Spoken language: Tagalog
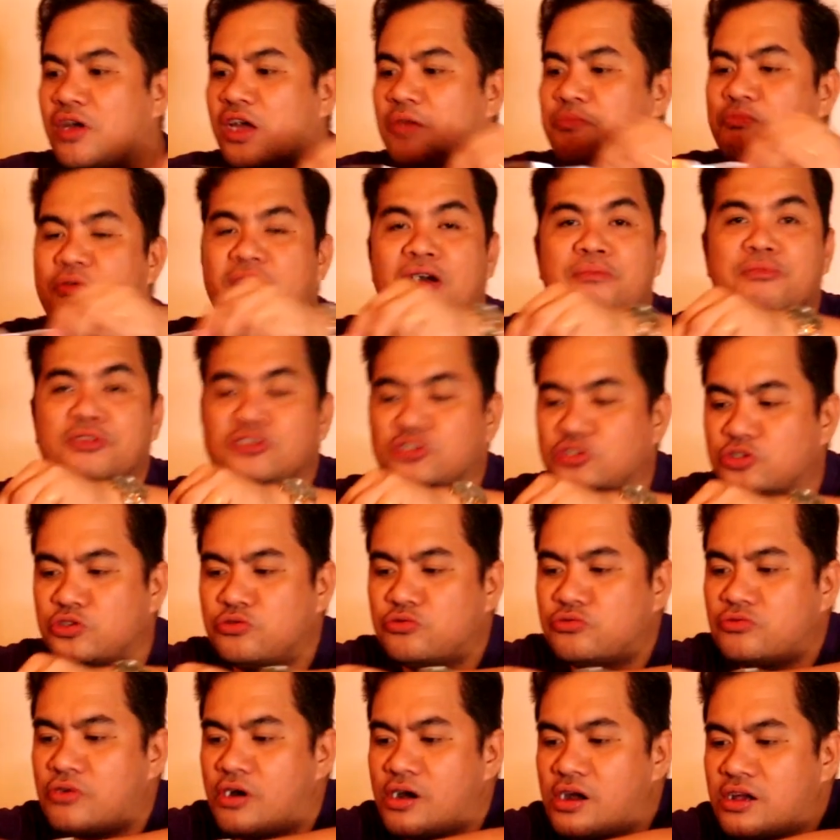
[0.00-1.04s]
I promise you.
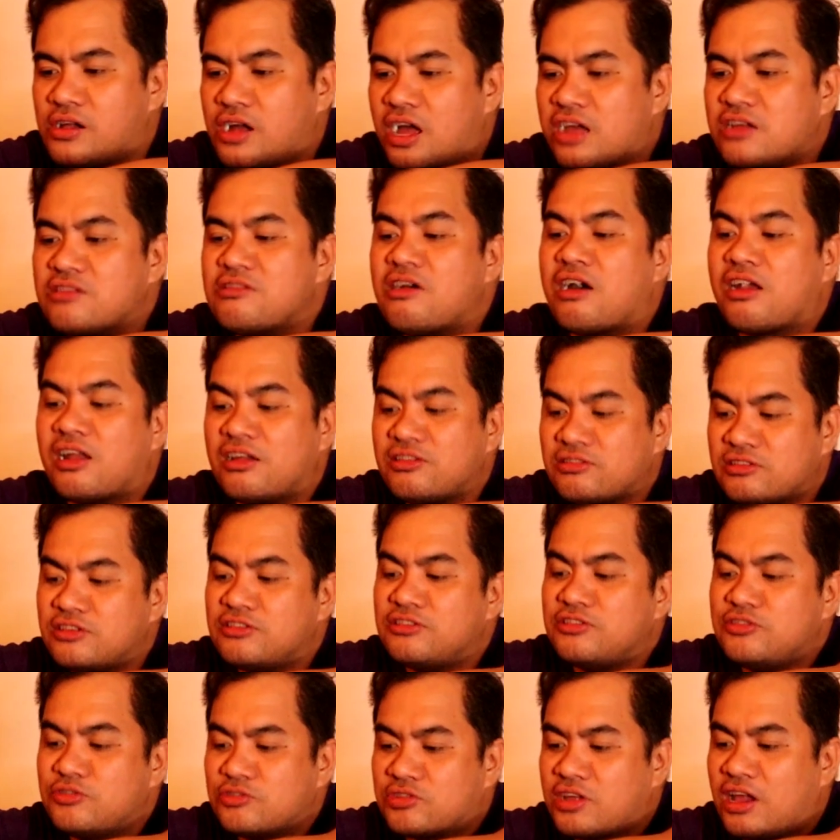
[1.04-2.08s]
I guarantee
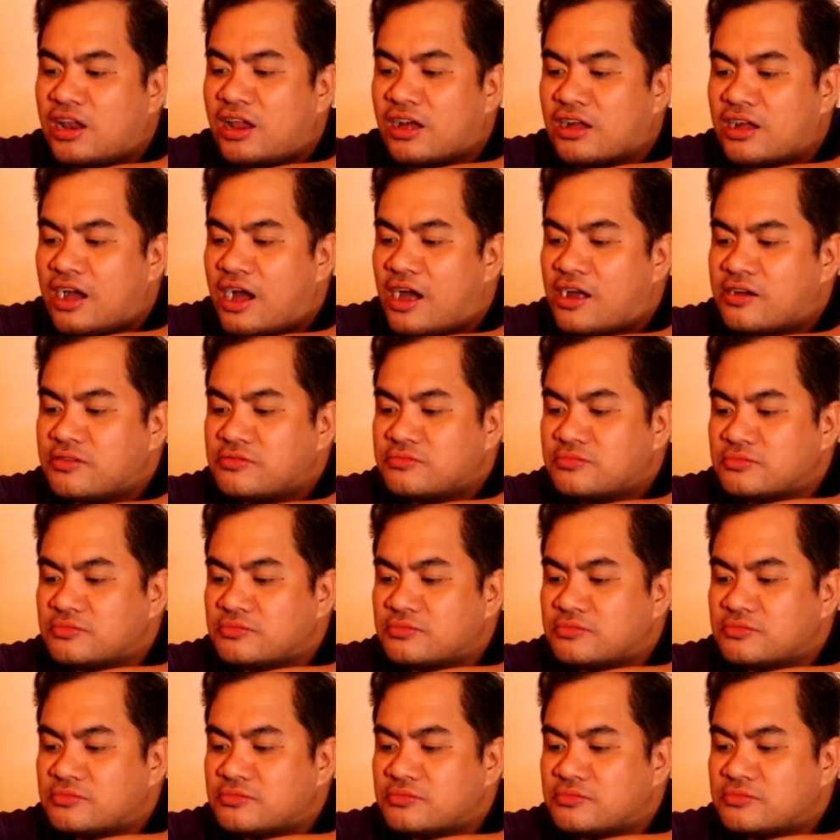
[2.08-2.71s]
you talaga.